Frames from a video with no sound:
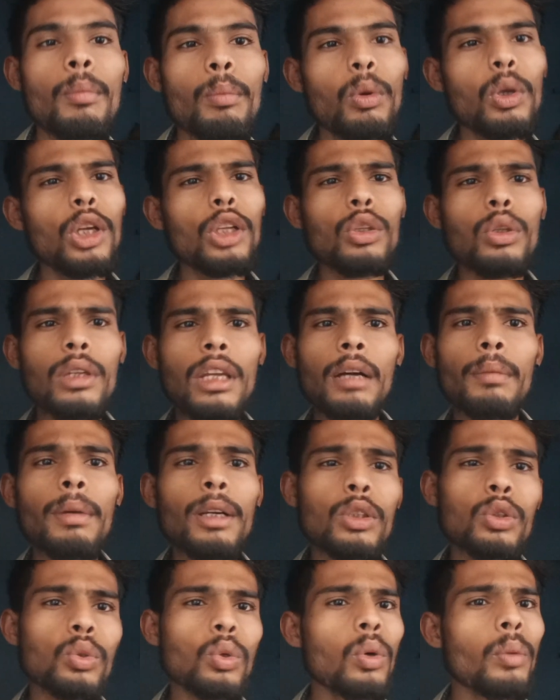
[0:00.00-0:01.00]
बोले तो
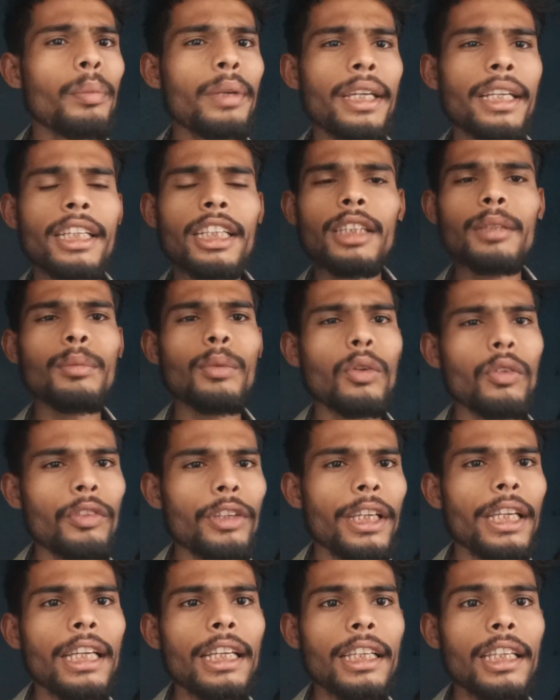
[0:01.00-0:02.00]
लगभग सौ मिनट की
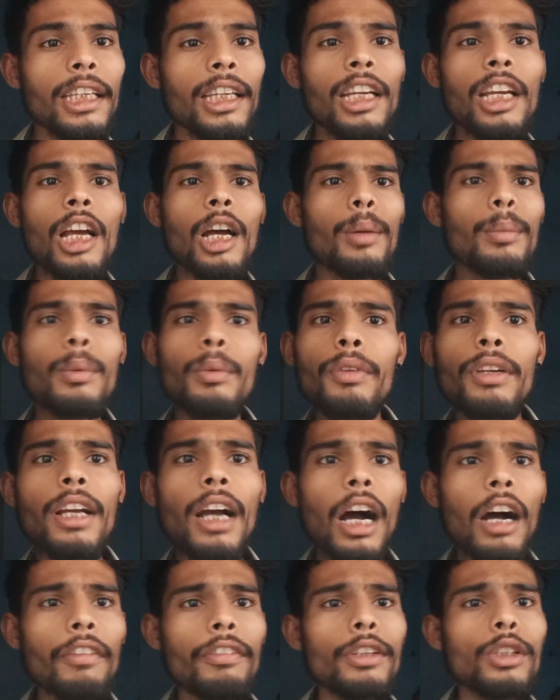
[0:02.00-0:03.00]
मूवी हैगी मूवी
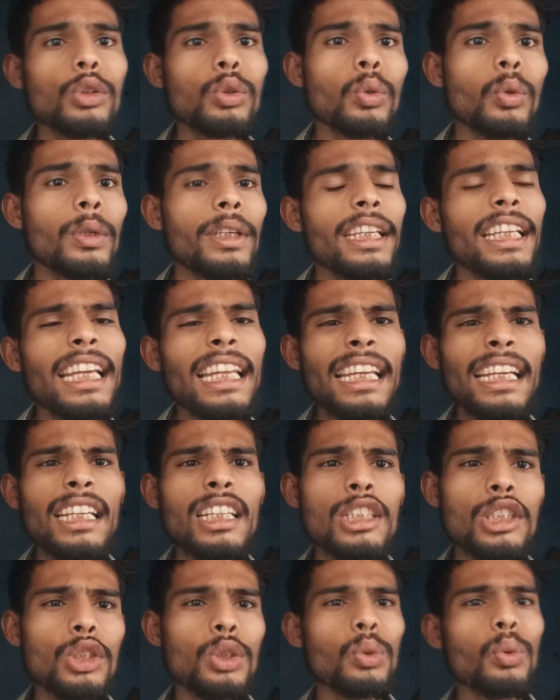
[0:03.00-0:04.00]
काफी छोटी है
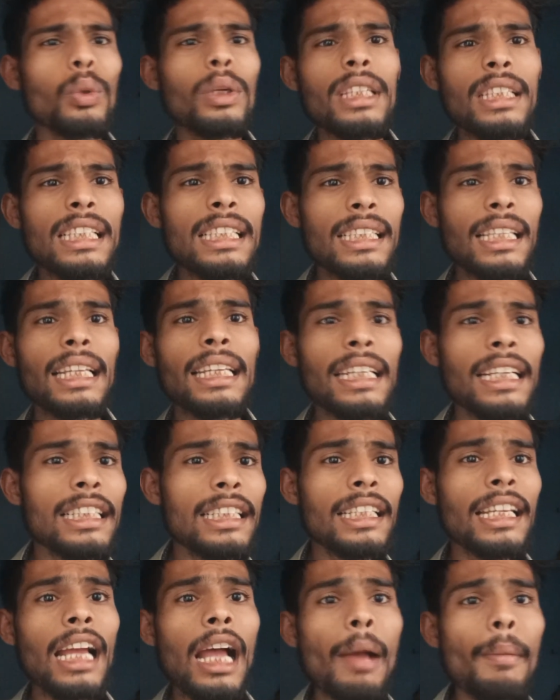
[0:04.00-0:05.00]
लेकिन स्टोरी जिस तरीके
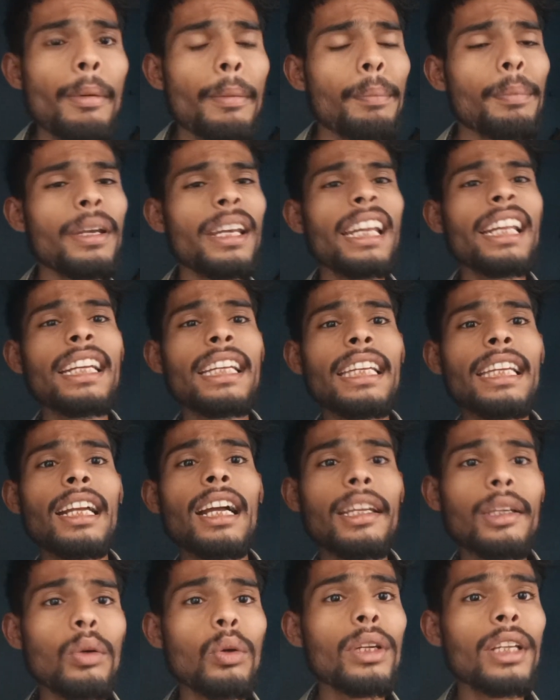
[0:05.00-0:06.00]
से यहाँ पे प्रेडिक्ट की
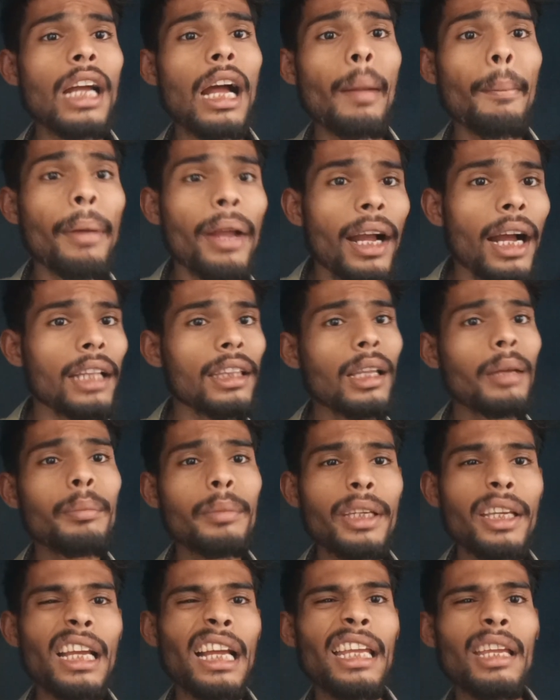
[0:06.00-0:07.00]
गई और यहाँ पे
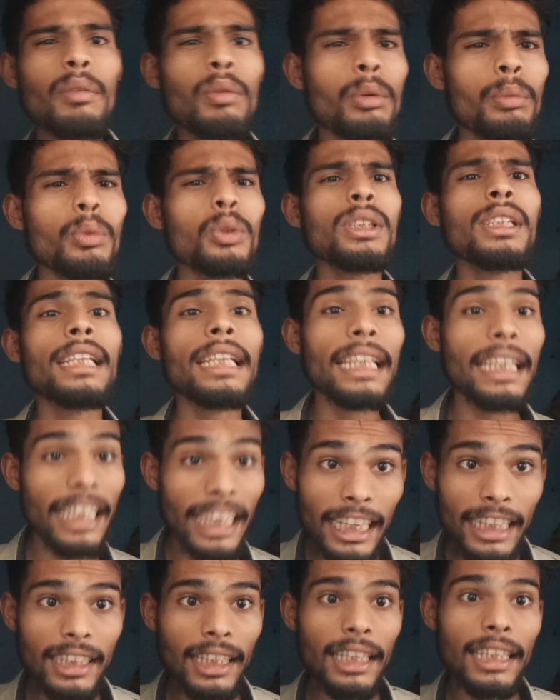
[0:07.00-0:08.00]
खत्म की गई है वो मुझे
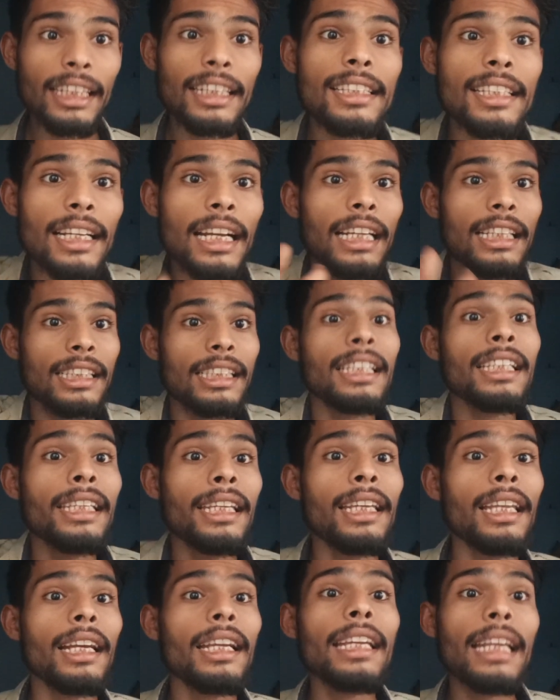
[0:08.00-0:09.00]
एक तरीके से अच्छी
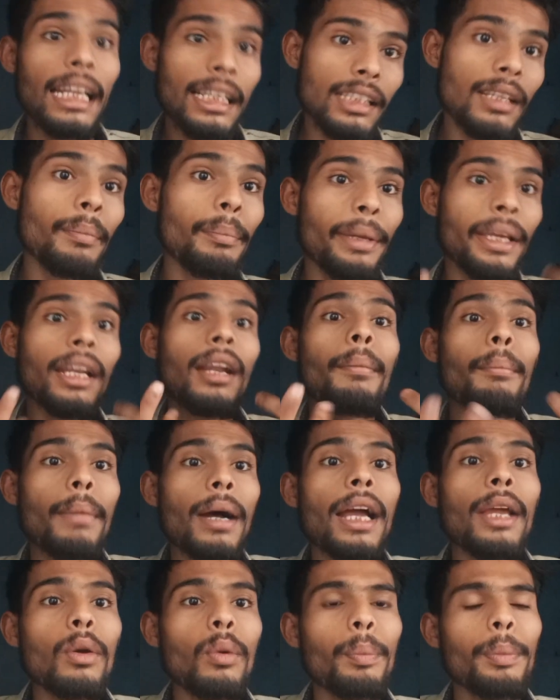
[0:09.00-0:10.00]
नहीं लगी एज अ मेरा
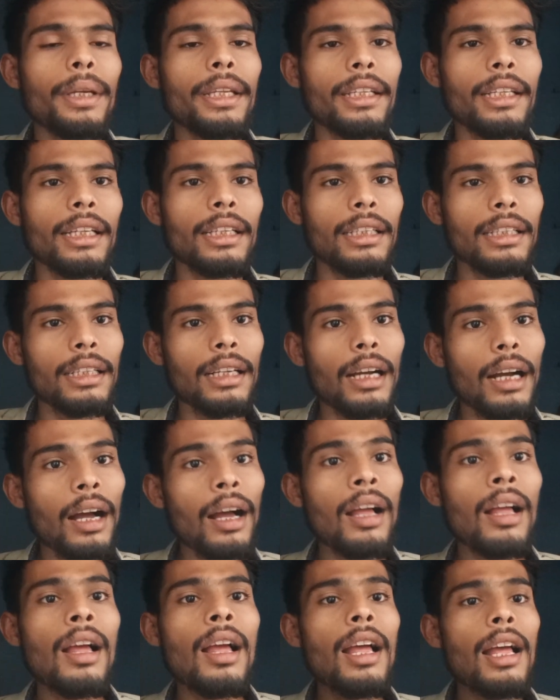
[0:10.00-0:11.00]
माई ओपिनियन है
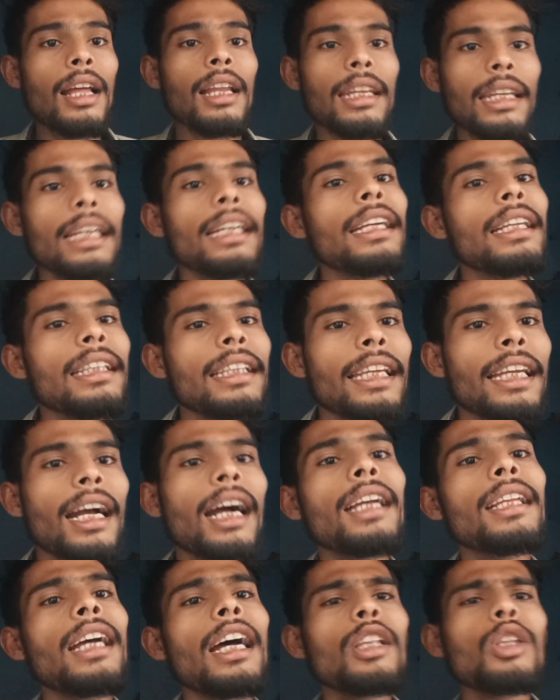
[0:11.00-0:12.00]
लेकिन
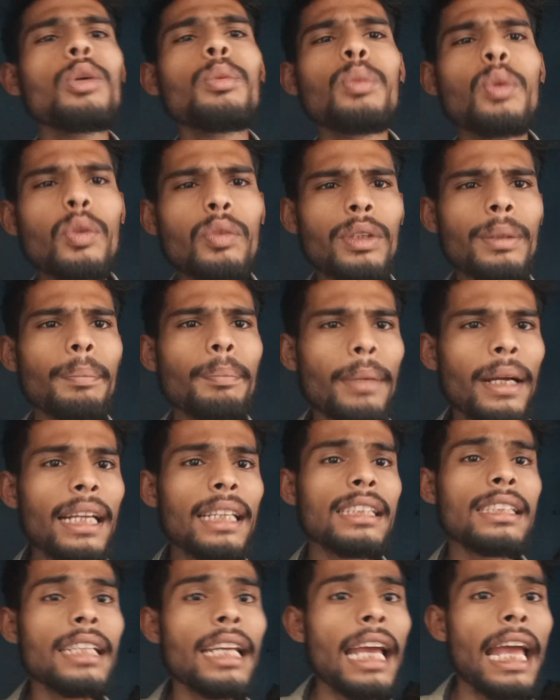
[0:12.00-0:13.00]
देखा जाए तो मूवी बेस्ट